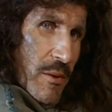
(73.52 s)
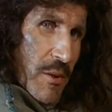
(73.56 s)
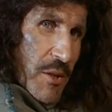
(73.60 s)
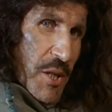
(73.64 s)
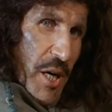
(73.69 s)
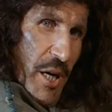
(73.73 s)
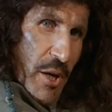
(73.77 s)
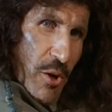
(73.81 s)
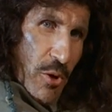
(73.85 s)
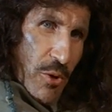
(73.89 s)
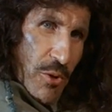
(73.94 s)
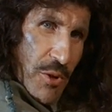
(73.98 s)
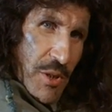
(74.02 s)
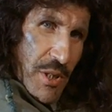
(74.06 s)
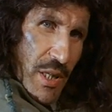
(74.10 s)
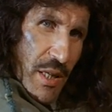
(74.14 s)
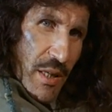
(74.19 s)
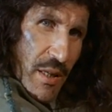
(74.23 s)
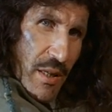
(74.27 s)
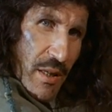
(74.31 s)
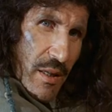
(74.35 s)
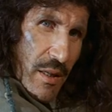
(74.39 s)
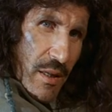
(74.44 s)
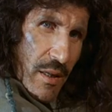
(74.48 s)
Che cosa?
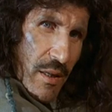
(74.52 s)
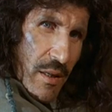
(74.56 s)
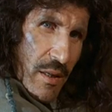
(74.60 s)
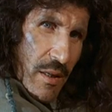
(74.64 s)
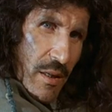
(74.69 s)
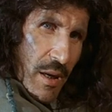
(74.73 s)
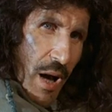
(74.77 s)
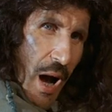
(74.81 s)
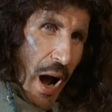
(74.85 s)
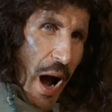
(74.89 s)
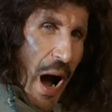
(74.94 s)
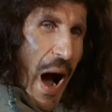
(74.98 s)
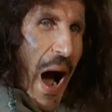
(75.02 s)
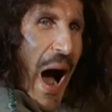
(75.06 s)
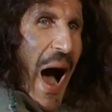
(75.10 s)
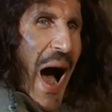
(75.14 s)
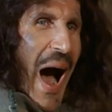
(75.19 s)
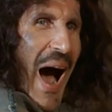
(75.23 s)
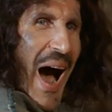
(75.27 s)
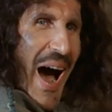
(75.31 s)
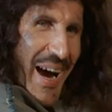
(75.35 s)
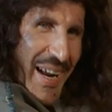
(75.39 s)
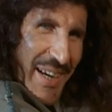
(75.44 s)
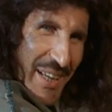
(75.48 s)

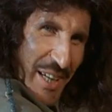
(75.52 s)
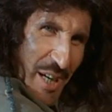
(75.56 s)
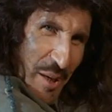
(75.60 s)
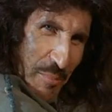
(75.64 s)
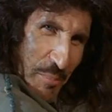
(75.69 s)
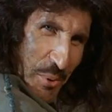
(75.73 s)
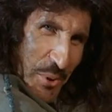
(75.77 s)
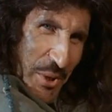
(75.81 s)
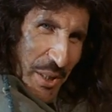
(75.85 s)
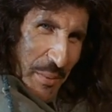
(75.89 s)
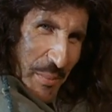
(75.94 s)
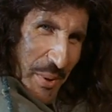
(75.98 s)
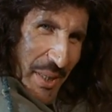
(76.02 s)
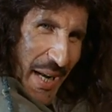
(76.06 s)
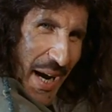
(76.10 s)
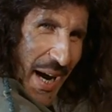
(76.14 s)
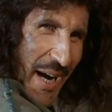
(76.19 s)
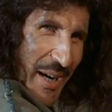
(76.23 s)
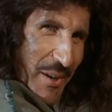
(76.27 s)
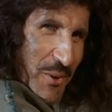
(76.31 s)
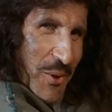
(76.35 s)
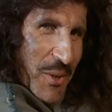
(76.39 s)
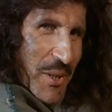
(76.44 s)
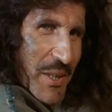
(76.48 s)
Ah, il campo dei
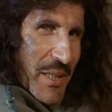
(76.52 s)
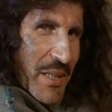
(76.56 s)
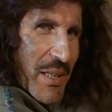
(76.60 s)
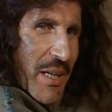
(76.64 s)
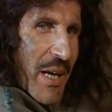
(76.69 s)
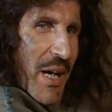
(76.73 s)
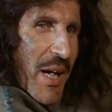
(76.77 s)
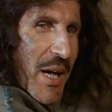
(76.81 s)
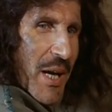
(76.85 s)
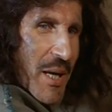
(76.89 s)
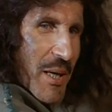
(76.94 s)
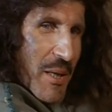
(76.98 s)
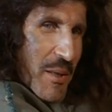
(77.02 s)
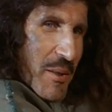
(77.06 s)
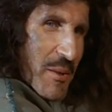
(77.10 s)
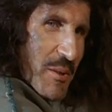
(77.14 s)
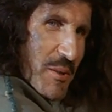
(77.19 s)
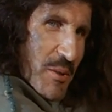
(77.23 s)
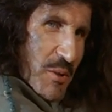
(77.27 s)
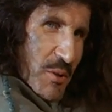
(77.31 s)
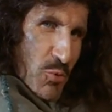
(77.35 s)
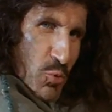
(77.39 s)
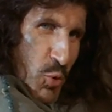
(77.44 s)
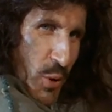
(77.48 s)
miracoli.
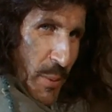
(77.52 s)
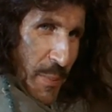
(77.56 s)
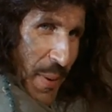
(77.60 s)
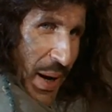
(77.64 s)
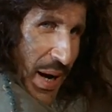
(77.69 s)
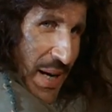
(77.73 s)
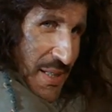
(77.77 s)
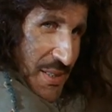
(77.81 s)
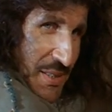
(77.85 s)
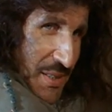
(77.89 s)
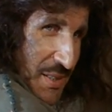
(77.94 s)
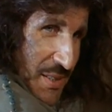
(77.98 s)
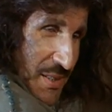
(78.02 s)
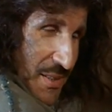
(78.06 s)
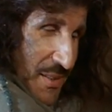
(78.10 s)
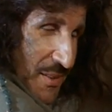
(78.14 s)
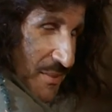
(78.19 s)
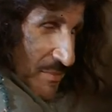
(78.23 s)
Due passi.